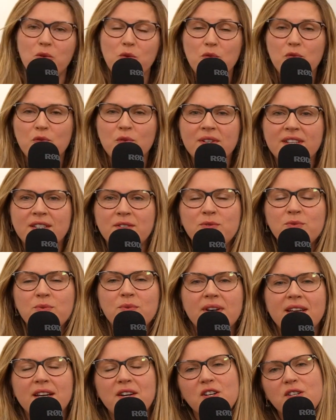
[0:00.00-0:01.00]
Où vont les
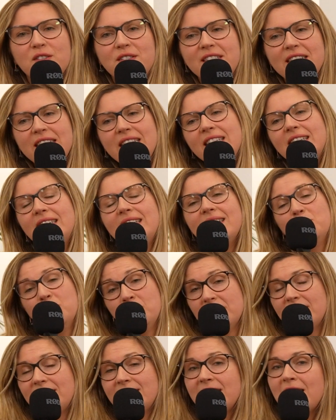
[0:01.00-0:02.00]
dons récoltés
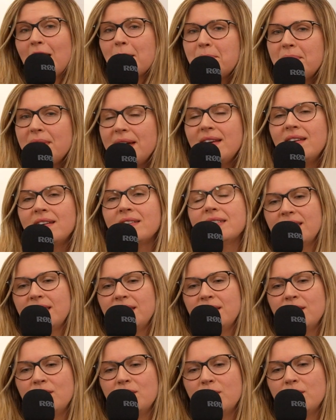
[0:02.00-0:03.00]
Donc c'est l'appel hein,
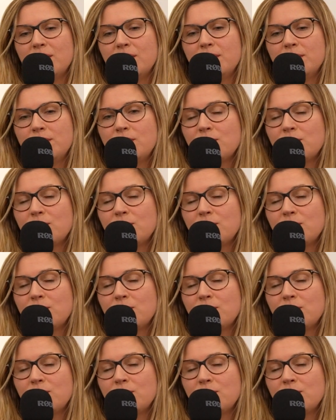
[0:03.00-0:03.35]
qui euh,